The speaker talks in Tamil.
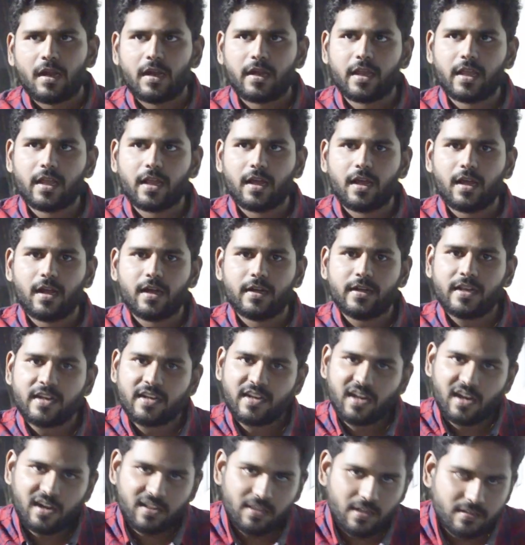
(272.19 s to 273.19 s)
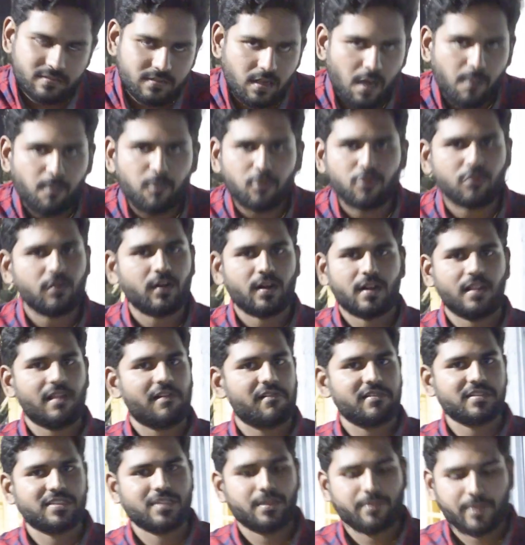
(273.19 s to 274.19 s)
நீங்கள் டின்னர் தான் சாப்பிட்ணுன்றது
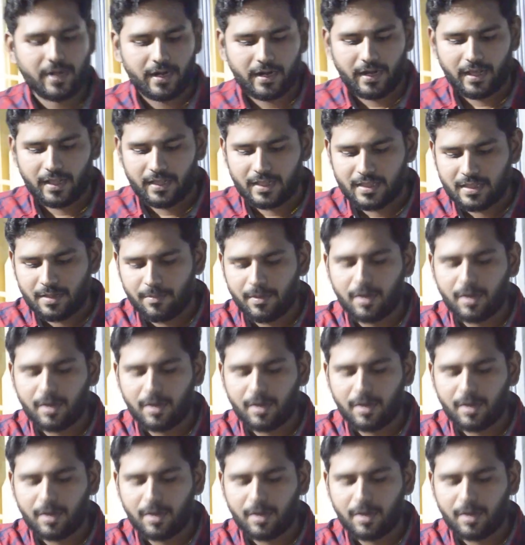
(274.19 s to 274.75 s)
அவசியமே கிடையாது இந்த